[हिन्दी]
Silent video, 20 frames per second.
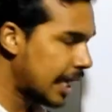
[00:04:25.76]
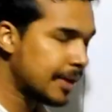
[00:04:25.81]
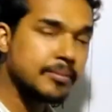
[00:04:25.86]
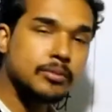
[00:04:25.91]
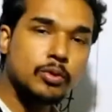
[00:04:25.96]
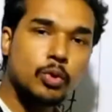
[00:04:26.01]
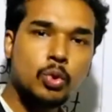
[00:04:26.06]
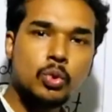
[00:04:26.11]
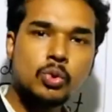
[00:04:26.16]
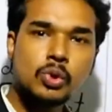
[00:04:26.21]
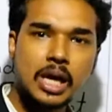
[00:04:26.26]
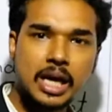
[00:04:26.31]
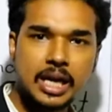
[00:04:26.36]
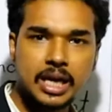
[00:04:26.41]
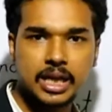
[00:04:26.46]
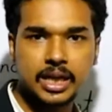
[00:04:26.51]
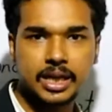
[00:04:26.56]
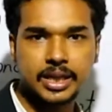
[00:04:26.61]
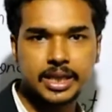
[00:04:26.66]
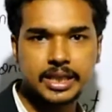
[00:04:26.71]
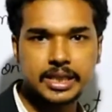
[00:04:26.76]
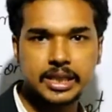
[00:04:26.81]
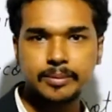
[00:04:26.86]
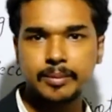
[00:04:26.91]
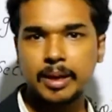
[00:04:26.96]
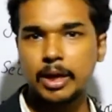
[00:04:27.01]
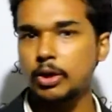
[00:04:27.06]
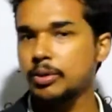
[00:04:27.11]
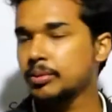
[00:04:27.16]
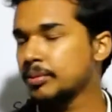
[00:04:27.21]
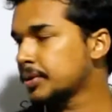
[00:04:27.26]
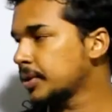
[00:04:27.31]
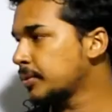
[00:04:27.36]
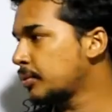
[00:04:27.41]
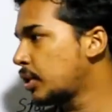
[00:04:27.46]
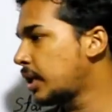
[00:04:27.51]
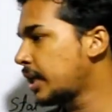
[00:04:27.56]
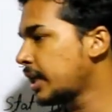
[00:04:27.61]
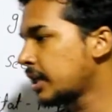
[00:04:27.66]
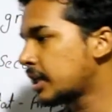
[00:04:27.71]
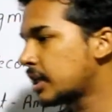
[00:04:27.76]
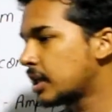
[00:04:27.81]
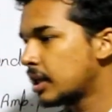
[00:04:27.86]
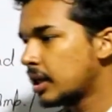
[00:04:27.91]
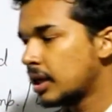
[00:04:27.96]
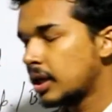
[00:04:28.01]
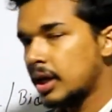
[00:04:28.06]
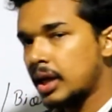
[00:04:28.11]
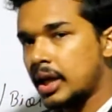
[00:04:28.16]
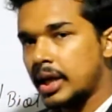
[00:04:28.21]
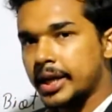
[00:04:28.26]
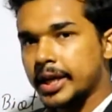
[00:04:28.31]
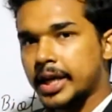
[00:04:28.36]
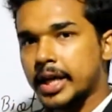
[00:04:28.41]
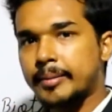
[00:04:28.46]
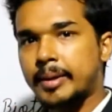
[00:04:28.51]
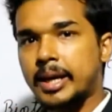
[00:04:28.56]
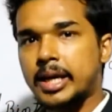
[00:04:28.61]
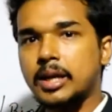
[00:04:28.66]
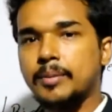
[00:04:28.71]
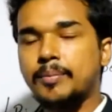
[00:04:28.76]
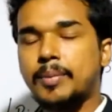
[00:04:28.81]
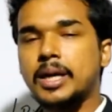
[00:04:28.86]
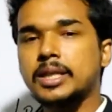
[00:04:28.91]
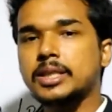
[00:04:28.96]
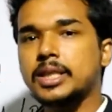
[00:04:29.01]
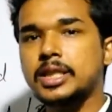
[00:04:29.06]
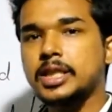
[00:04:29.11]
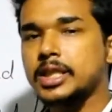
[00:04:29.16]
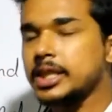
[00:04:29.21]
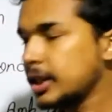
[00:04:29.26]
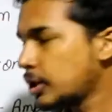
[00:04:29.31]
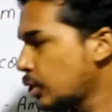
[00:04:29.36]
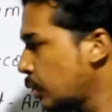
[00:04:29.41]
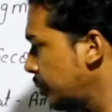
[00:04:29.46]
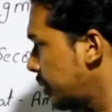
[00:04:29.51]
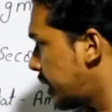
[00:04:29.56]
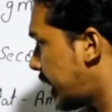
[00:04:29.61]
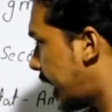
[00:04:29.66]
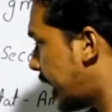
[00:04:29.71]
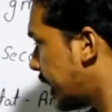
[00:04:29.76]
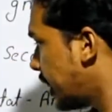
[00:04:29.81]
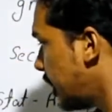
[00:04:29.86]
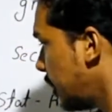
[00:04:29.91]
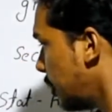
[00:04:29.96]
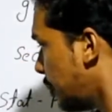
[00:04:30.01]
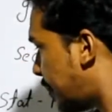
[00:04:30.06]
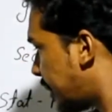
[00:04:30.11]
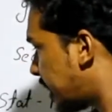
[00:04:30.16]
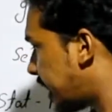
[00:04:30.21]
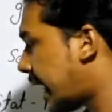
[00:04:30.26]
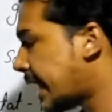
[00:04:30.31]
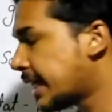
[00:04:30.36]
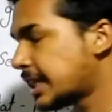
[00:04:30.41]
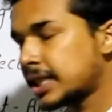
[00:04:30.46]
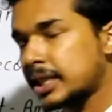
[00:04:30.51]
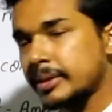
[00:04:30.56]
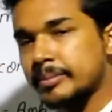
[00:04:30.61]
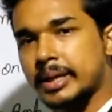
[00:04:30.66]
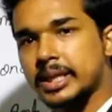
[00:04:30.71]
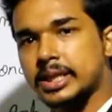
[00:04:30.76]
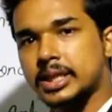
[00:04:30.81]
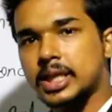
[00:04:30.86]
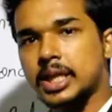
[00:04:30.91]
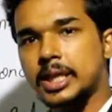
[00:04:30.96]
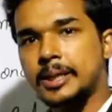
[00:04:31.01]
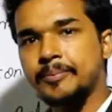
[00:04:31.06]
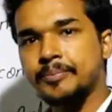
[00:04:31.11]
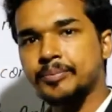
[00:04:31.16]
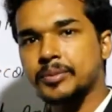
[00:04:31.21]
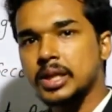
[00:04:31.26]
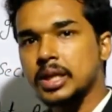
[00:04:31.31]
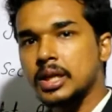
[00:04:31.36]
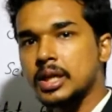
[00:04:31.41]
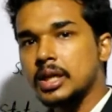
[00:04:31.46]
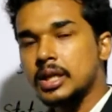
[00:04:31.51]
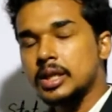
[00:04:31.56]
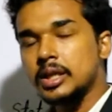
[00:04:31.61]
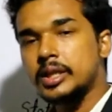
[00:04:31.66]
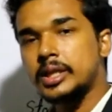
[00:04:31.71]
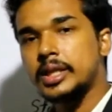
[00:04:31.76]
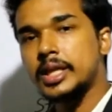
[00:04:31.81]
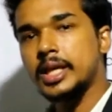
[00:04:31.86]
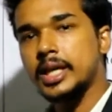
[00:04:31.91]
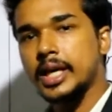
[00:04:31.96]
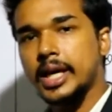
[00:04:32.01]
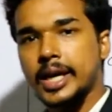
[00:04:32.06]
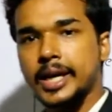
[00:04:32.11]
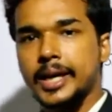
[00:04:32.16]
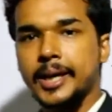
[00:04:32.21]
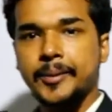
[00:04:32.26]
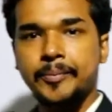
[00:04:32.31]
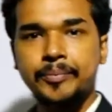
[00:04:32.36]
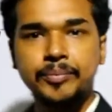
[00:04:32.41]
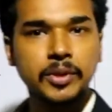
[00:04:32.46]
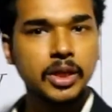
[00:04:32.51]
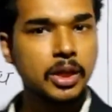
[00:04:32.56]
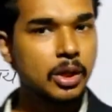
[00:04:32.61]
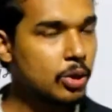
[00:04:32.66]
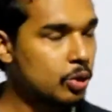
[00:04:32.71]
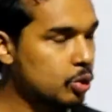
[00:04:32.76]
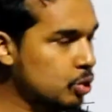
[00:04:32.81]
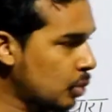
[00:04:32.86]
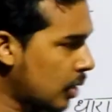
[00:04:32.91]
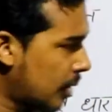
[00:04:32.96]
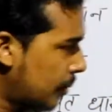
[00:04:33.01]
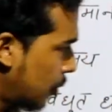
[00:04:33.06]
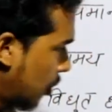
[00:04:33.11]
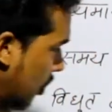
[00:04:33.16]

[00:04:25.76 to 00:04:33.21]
एम ओ एल है जैसे मान लो तुमसे बोले कि हमारे पास अच्छा ये तुम ध्यान दियो पदार्थ की मात्रा ये है जो हम